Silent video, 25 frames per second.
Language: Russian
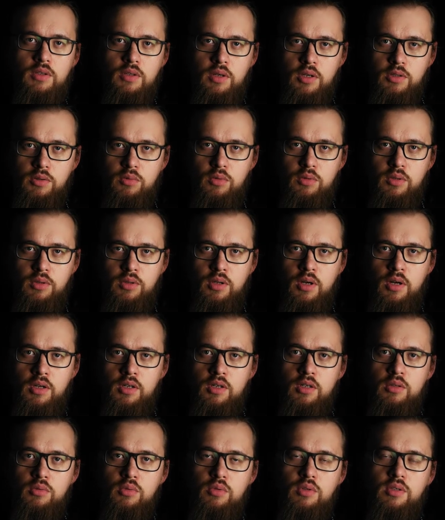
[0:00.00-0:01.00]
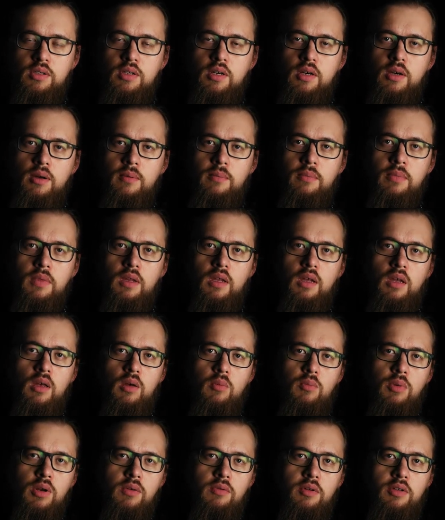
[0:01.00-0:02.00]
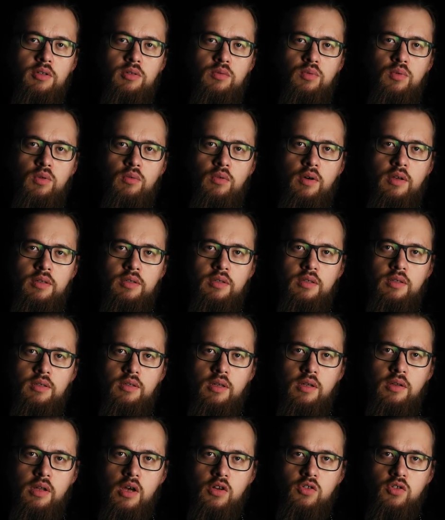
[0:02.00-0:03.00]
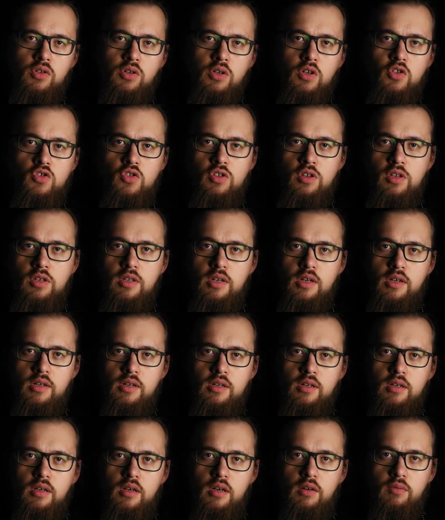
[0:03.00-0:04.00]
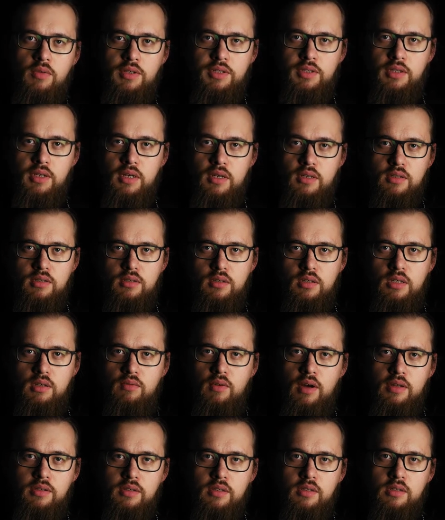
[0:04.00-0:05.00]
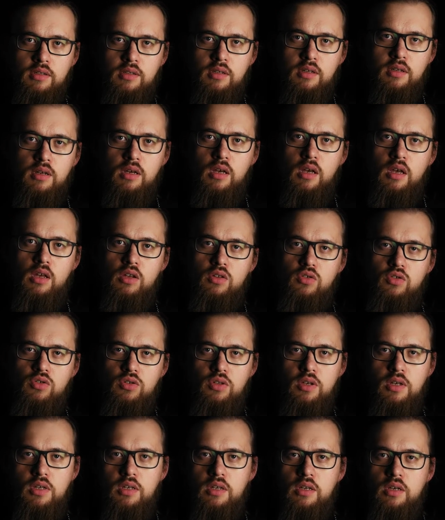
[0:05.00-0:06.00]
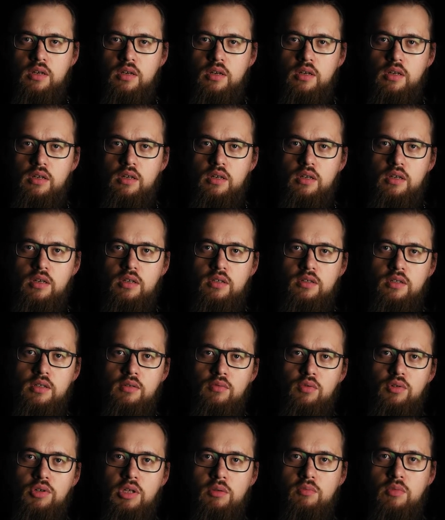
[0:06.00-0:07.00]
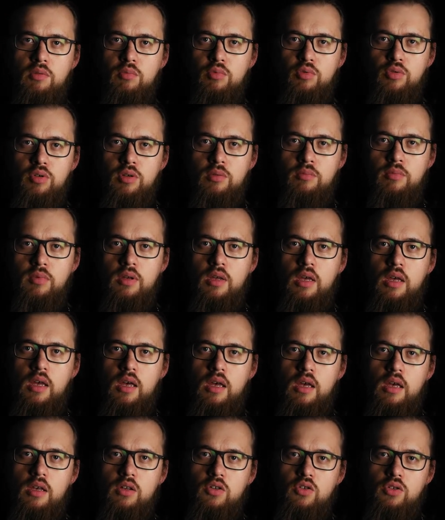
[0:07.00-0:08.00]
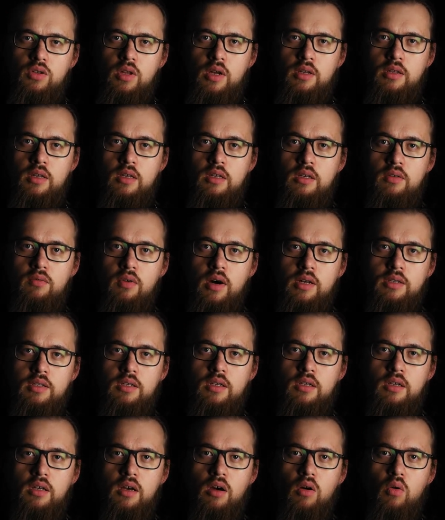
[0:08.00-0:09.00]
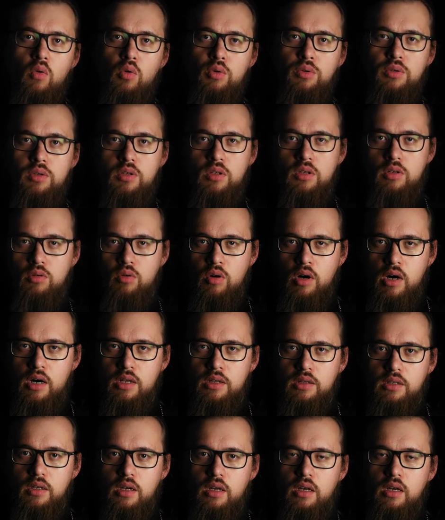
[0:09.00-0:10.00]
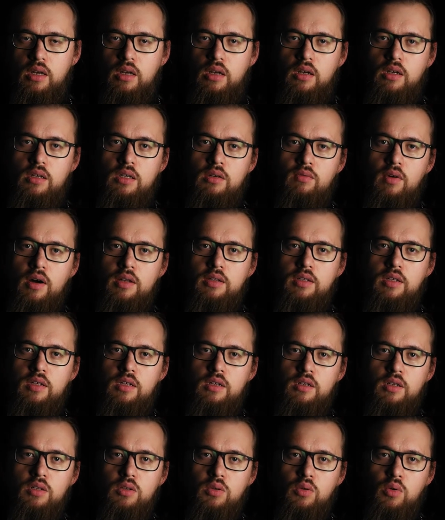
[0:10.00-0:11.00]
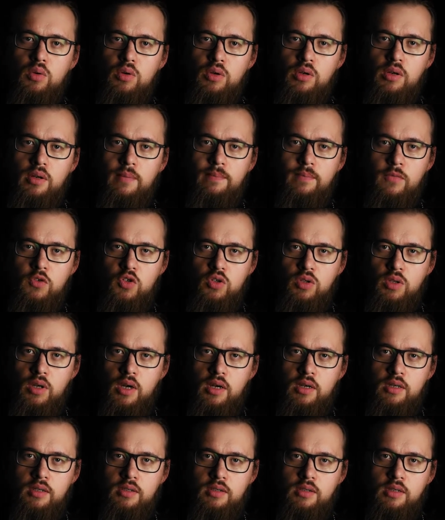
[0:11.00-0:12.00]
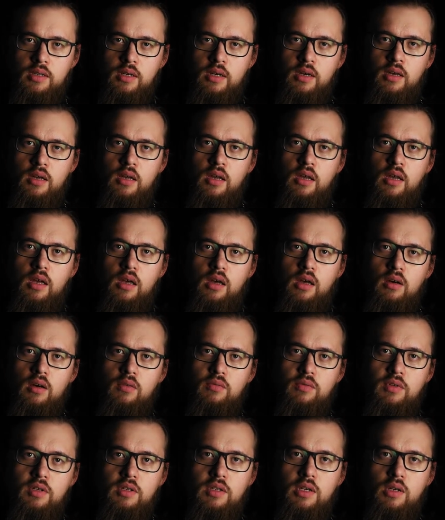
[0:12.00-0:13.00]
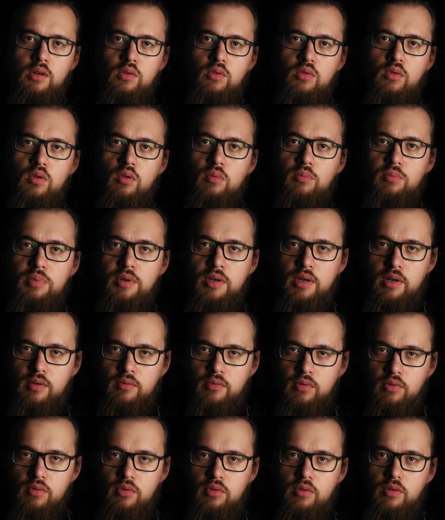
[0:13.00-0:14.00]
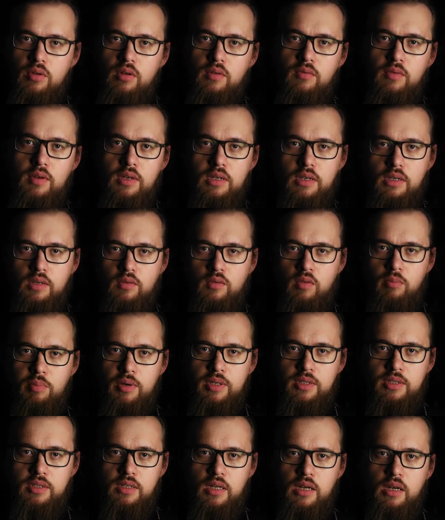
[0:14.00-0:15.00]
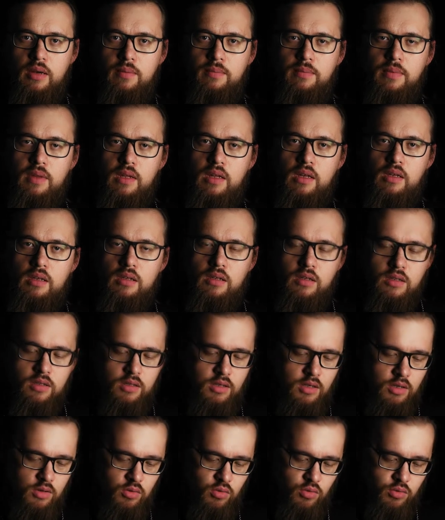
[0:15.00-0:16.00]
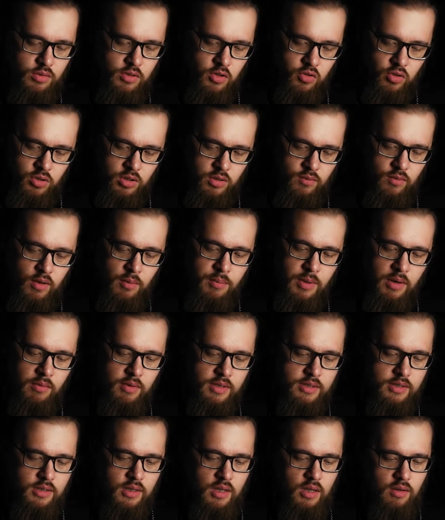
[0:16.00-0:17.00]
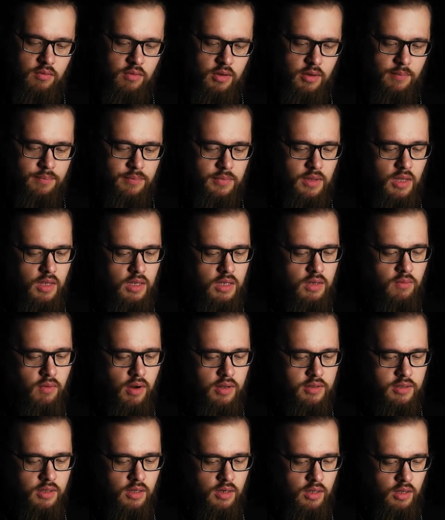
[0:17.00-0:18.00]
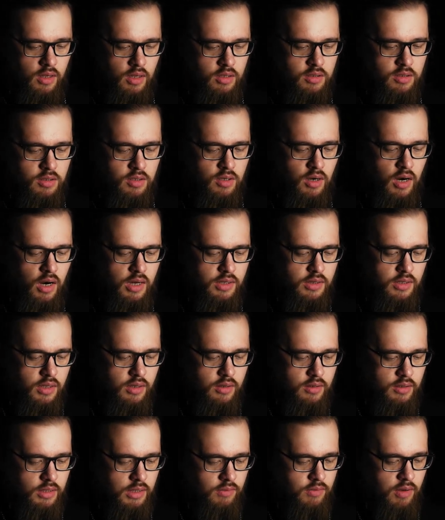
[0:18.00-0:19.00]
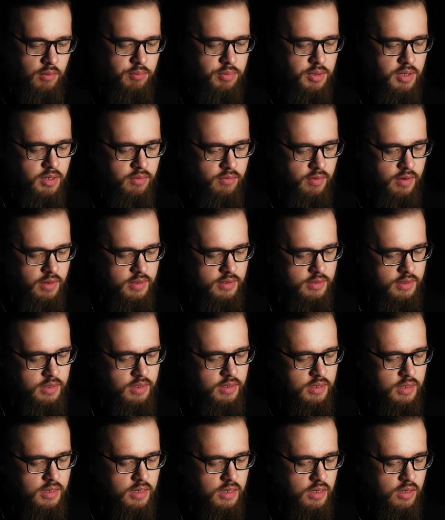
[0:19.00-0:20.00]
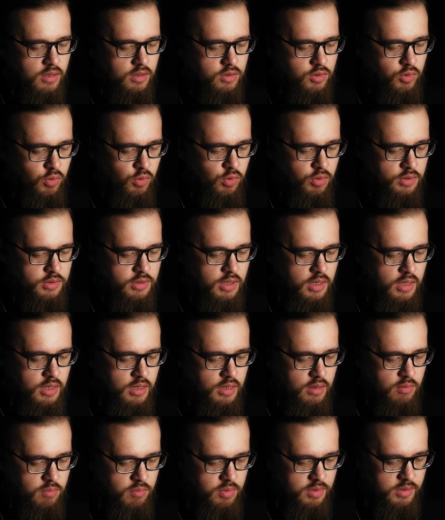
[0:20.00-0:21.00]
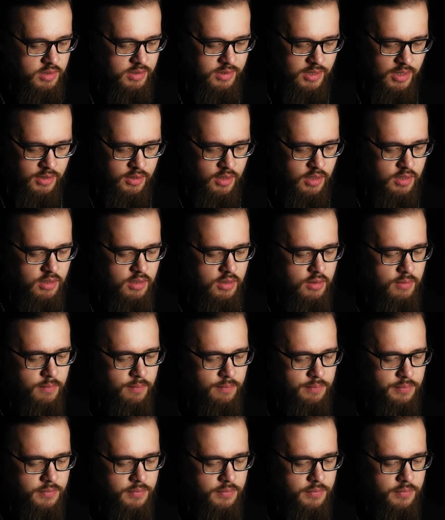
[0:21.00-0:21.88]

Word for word: Здравствуйте, дорогие друзья! Приветствую вас на наших еженедельных воскресных евангельских чтениях. И сегодня мы будем читать Евангелие от Иоанна, Евангелие, которое читается в неделю первую Великого Поста, неделю торжества православия. Евангелие от Иоанна, глава 1, стихи 43-51.